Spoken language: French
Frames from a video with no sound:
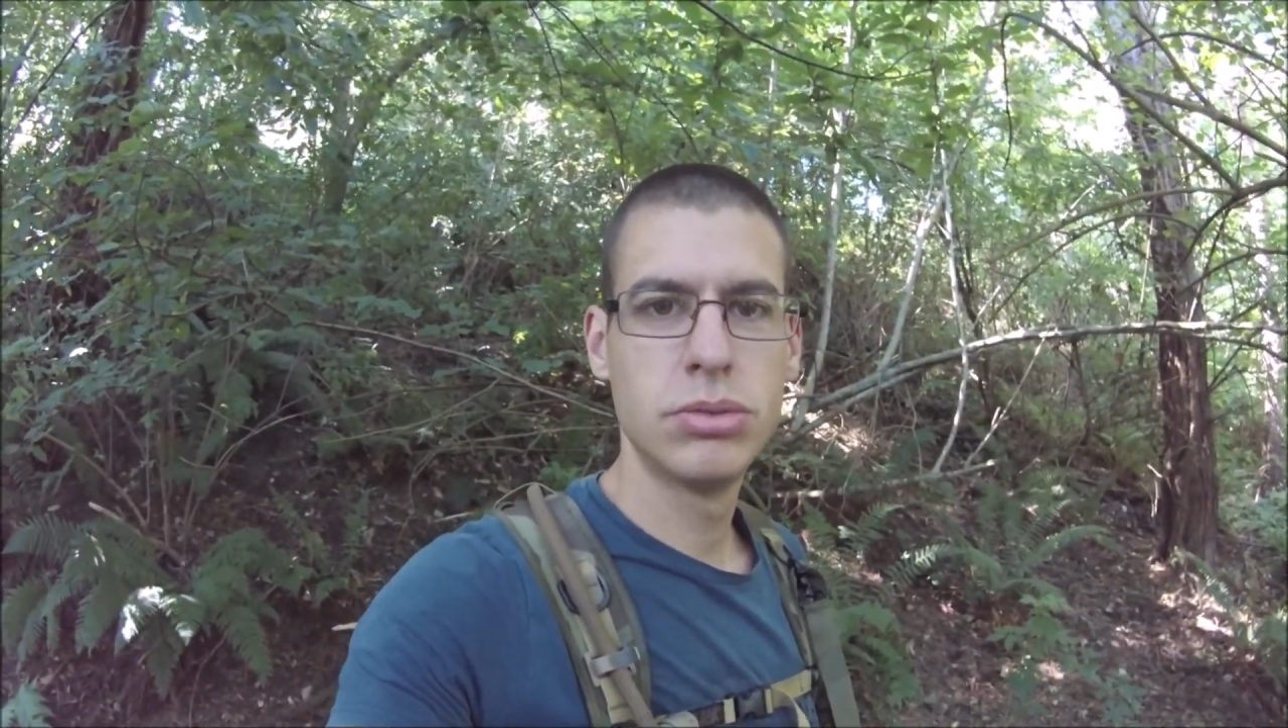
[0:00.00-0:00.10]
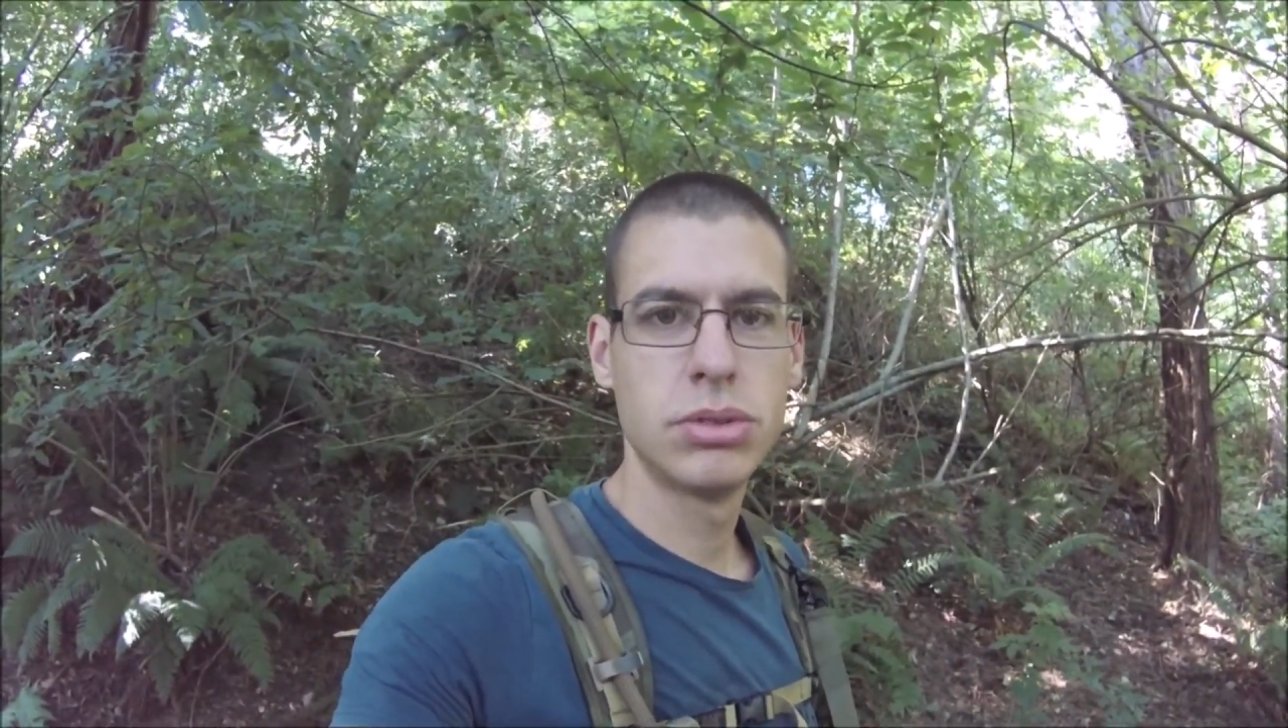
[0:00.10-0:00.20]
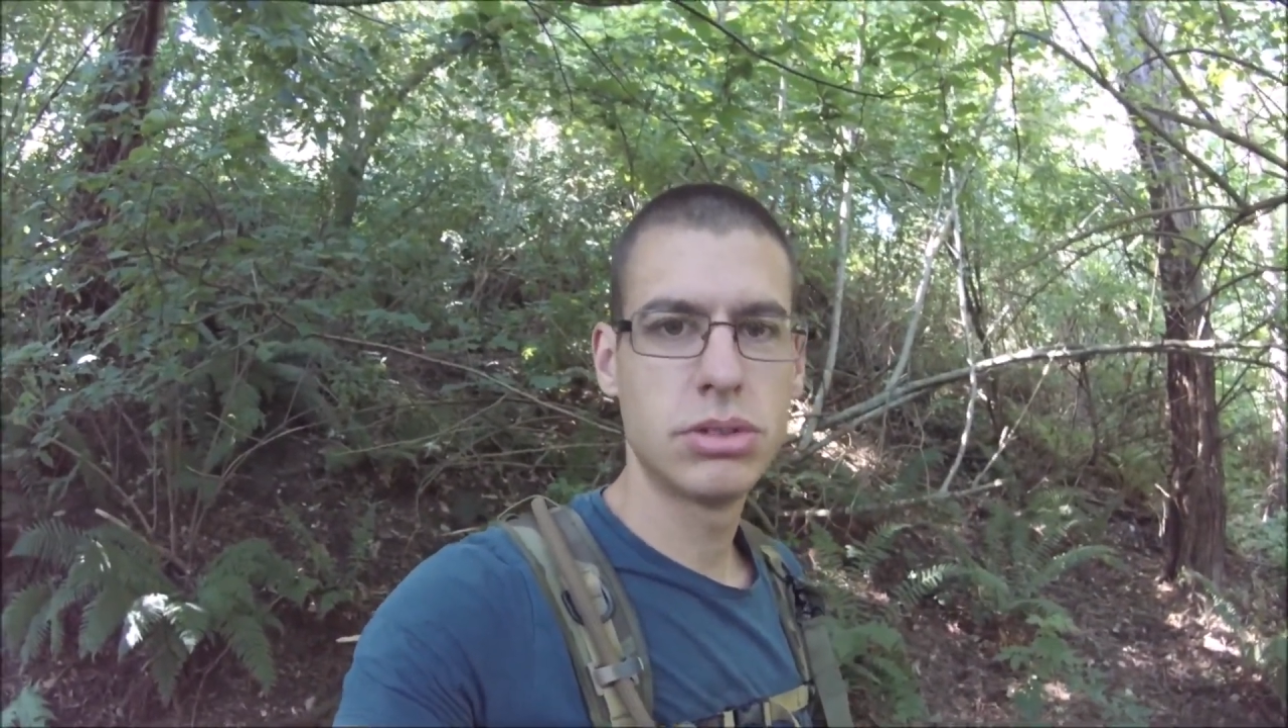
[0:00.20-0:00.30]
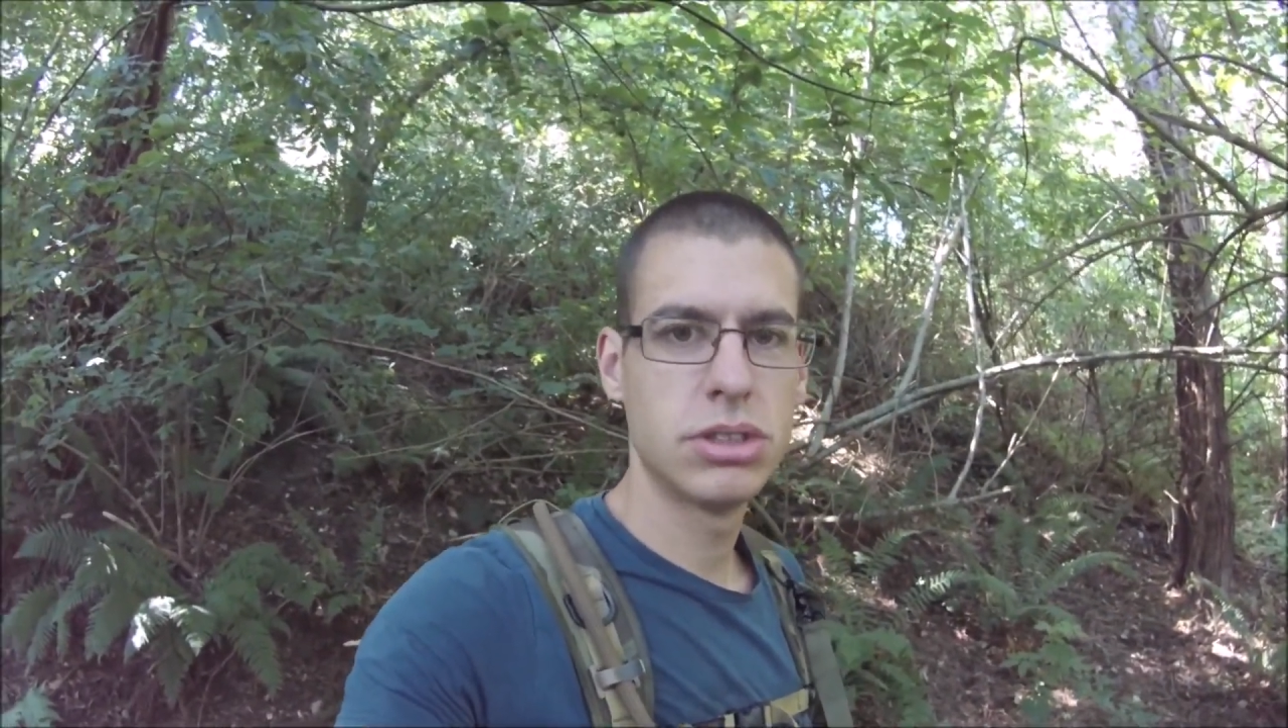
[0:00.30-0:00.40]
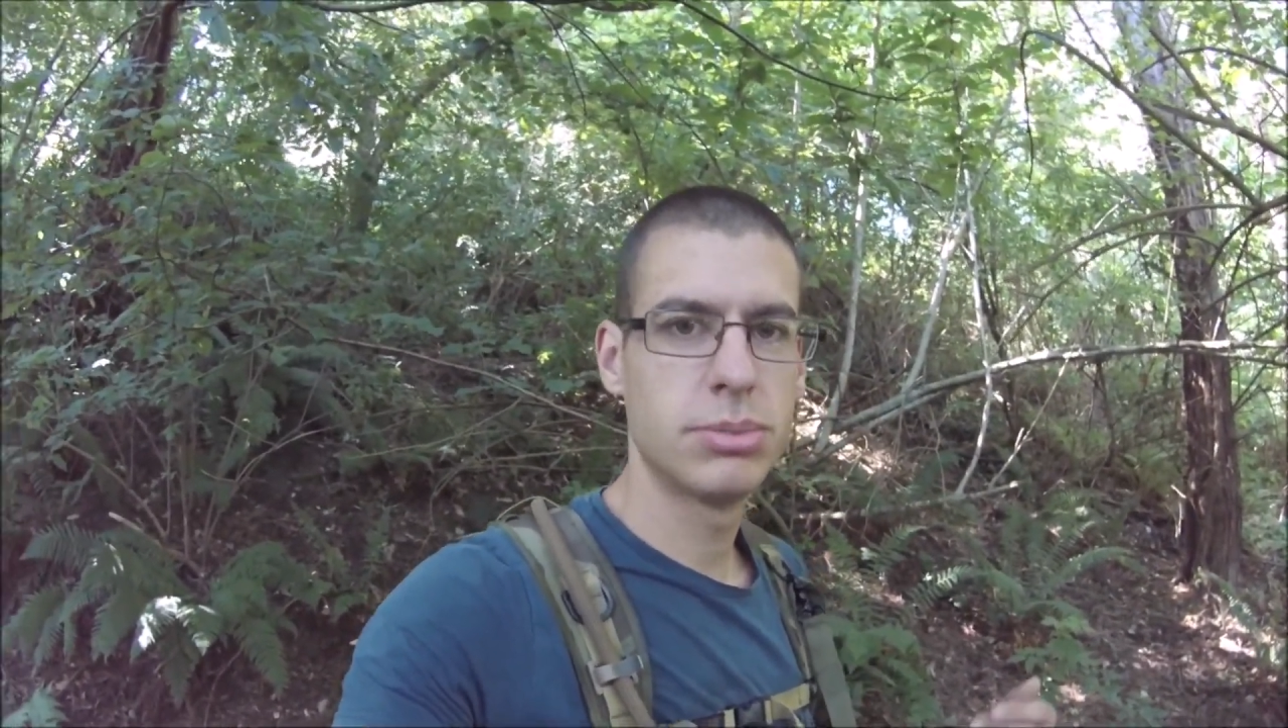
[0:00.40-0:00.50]
de
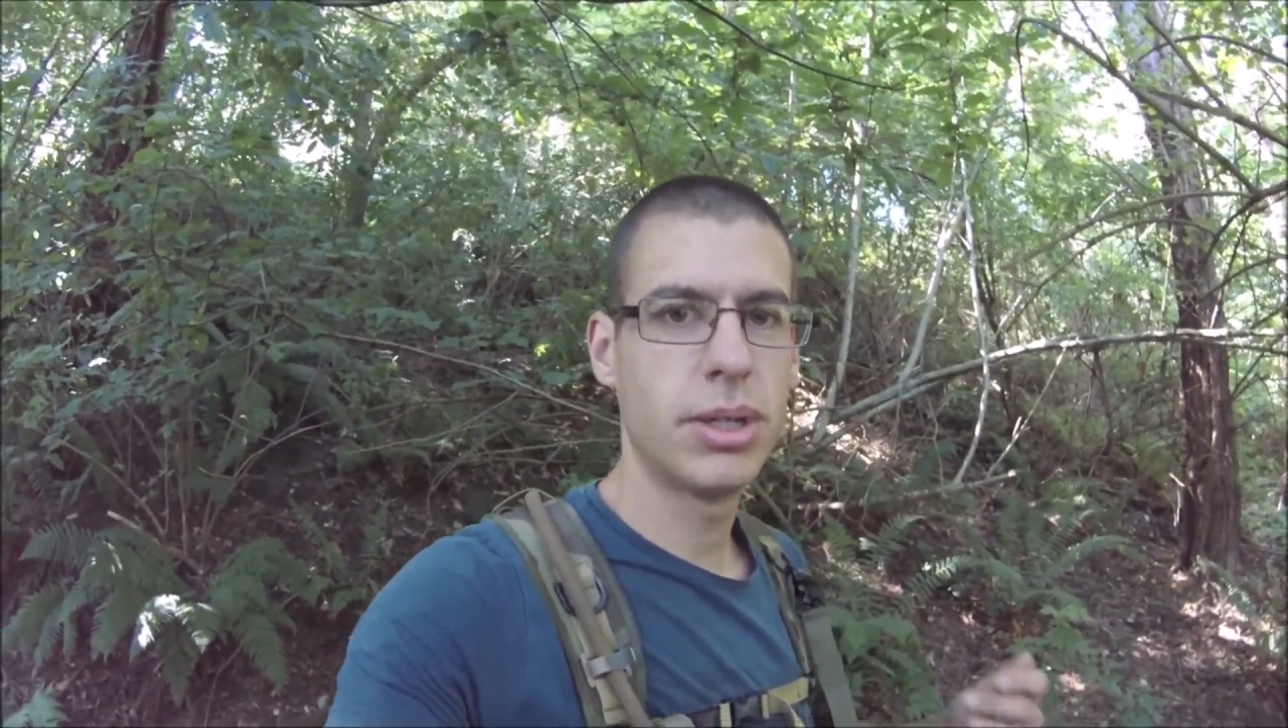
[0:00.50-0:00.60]
sauce